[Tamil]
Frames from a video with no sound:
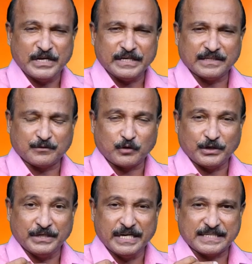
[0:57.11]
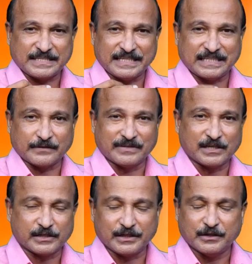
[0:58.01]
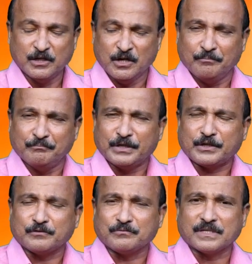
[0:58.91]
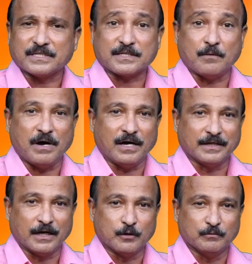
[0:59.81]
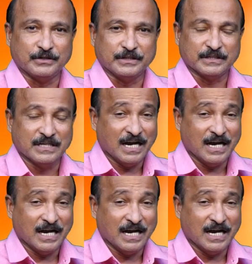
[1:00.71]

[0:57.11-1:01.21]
வேதத்தை நேசிக்கிறவர்களுக்கு மிகுந்த சமாதானம் உண்டு